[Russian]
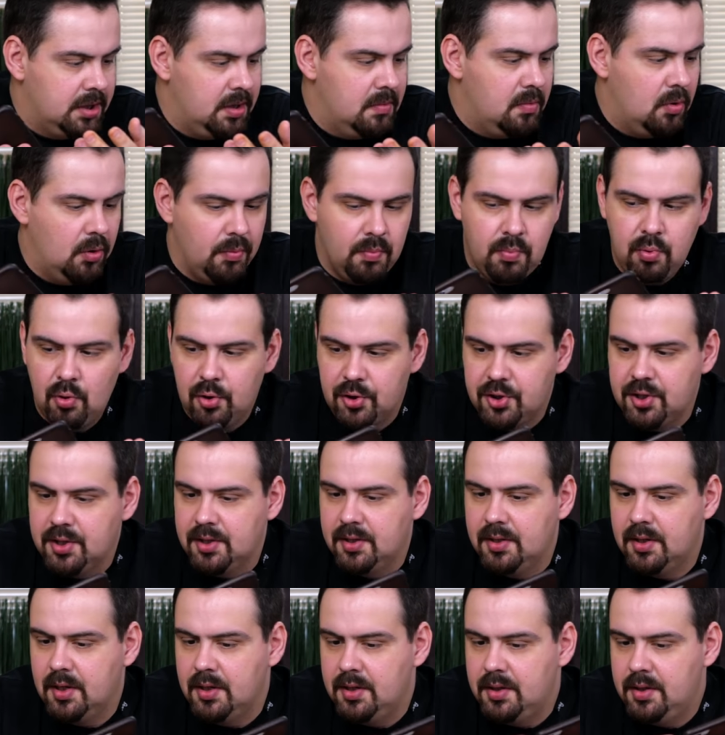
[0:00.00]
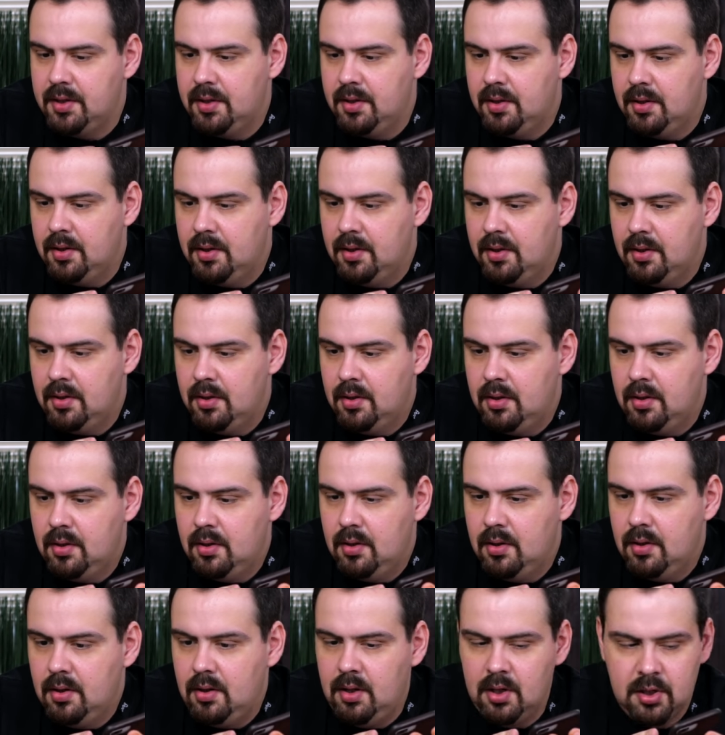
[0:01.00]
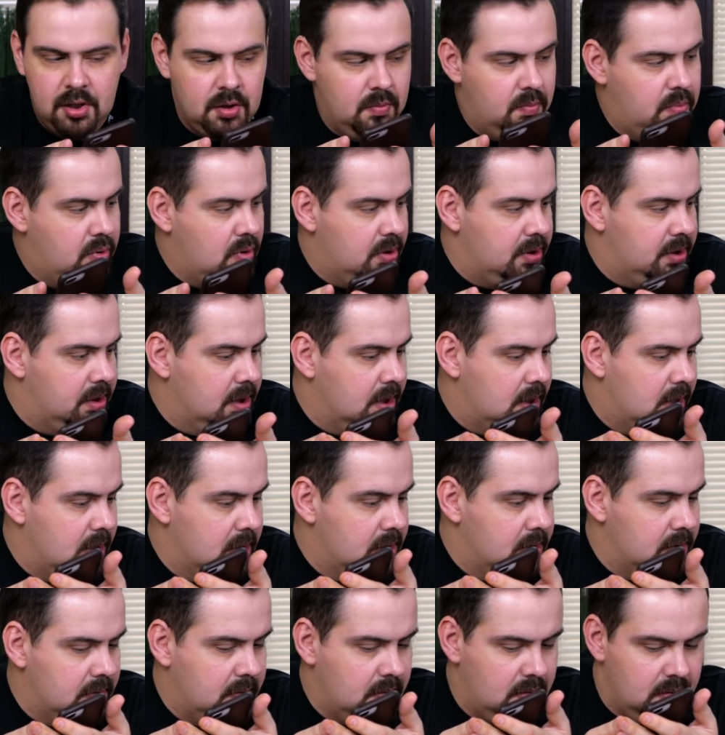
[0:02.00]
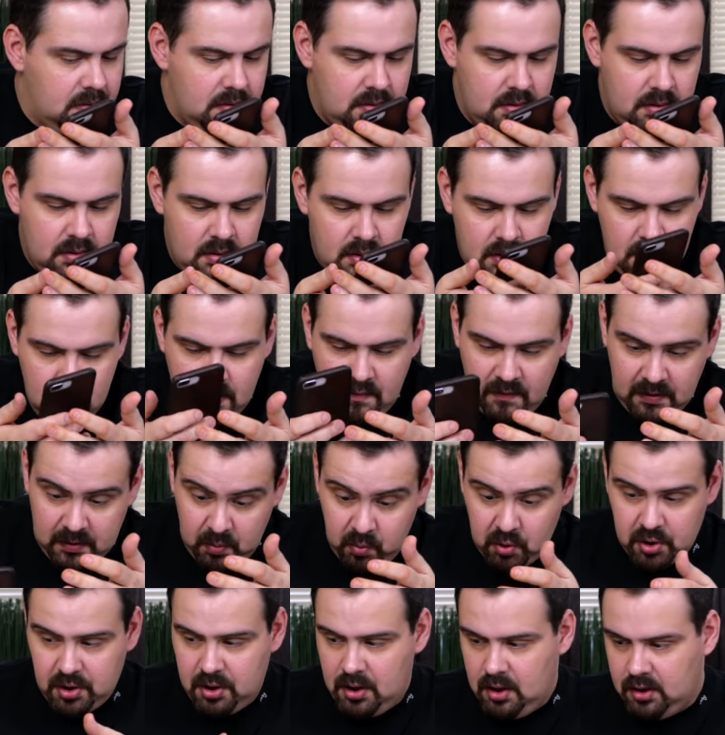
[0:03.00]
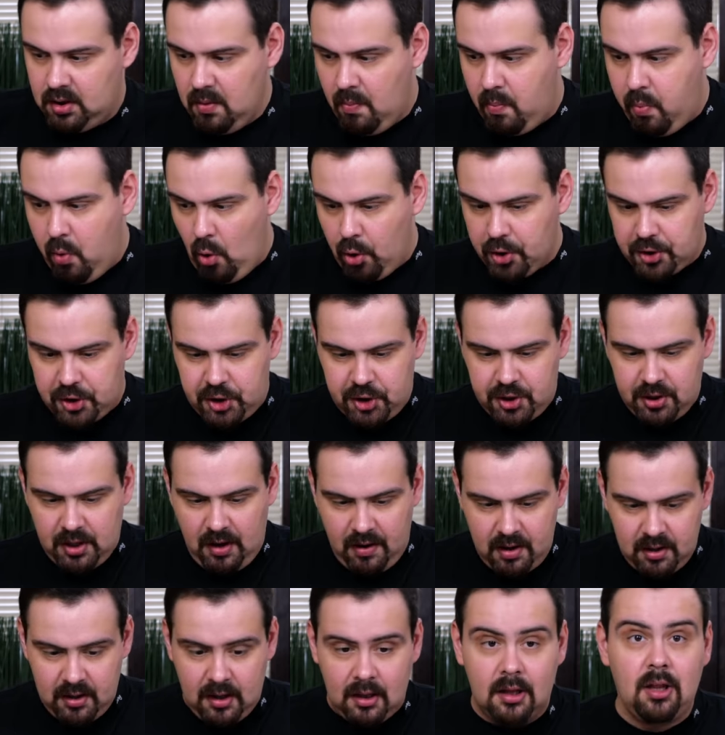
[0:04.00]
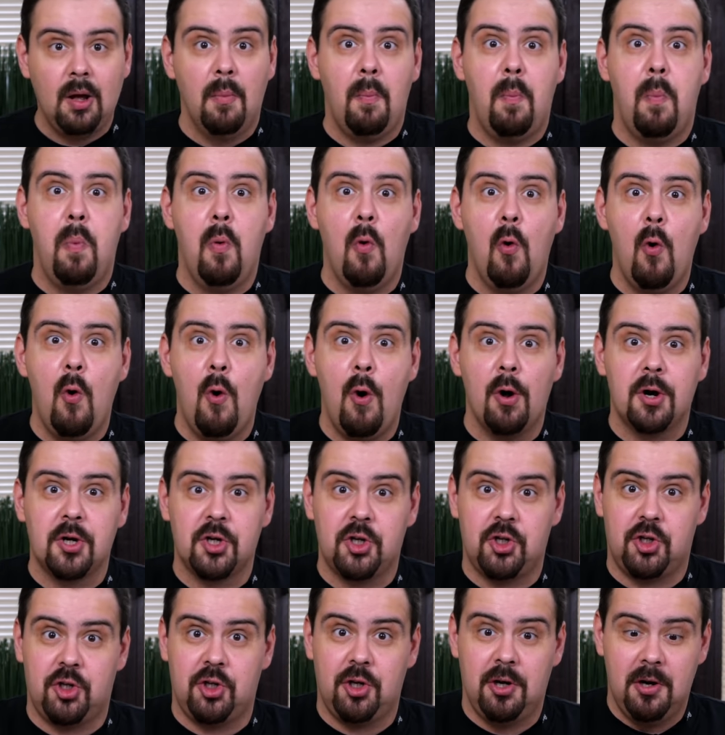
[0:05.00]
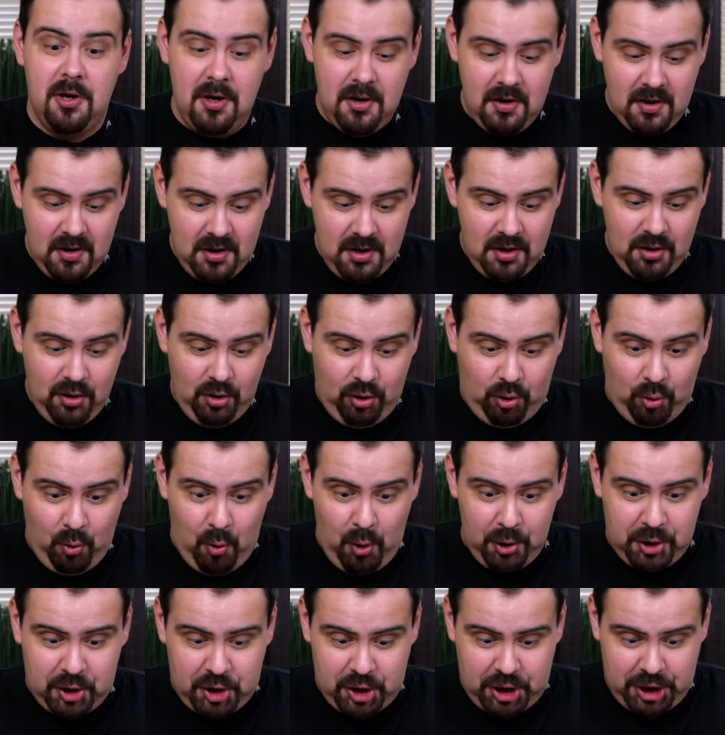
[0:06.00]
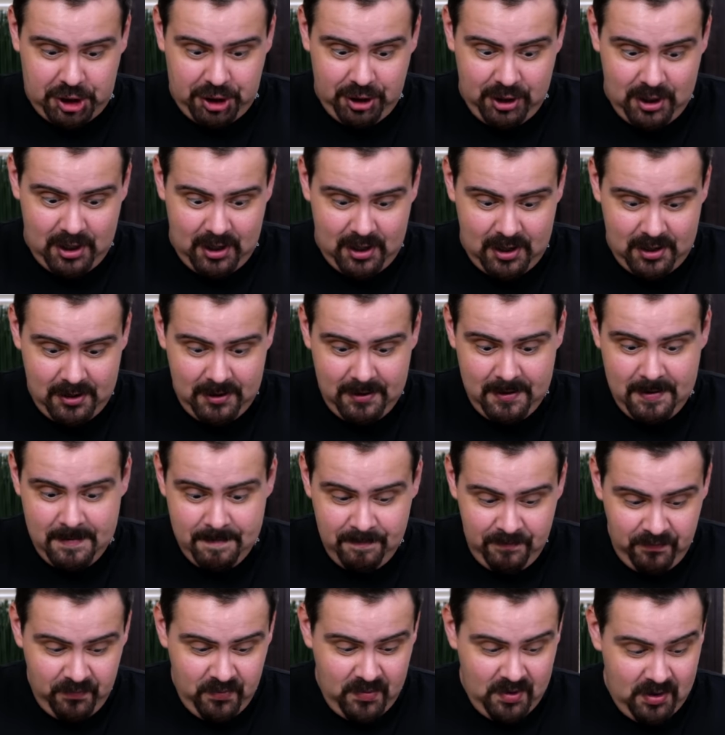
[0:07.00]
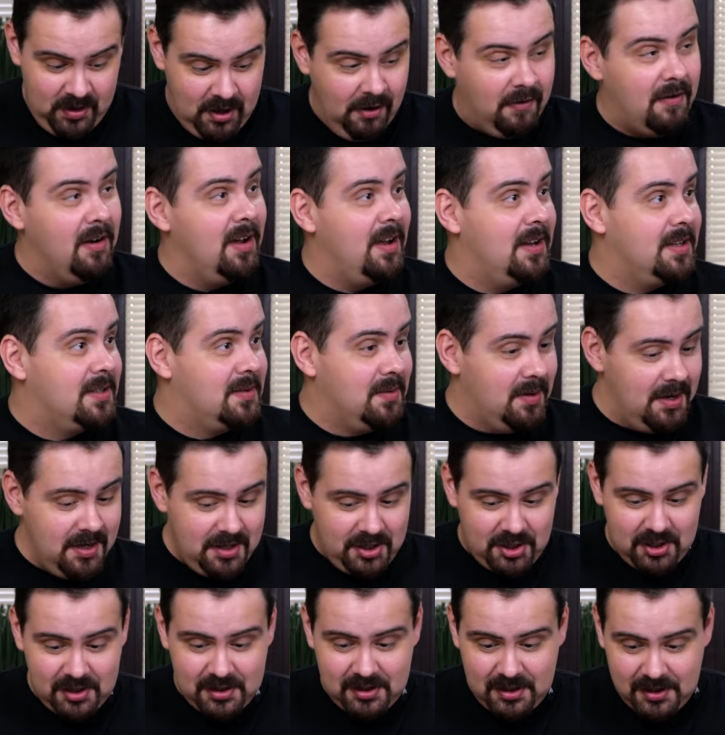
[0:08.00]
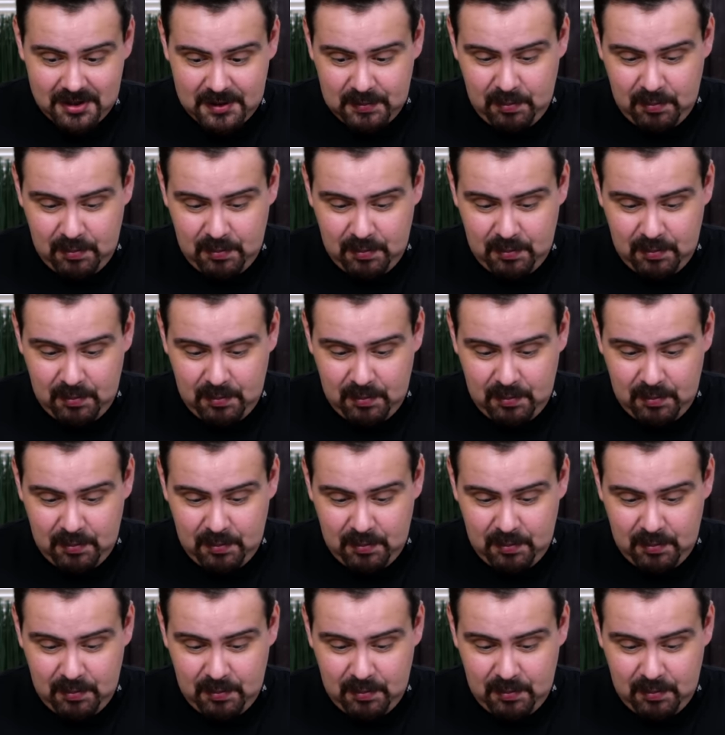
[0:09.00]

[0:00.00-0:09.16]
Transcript: А где мой борщ, кстати? Я же борщ заказывал. Возможно, это борщ. Наверное, это борщ. Точно! Давай, смотри, сейчас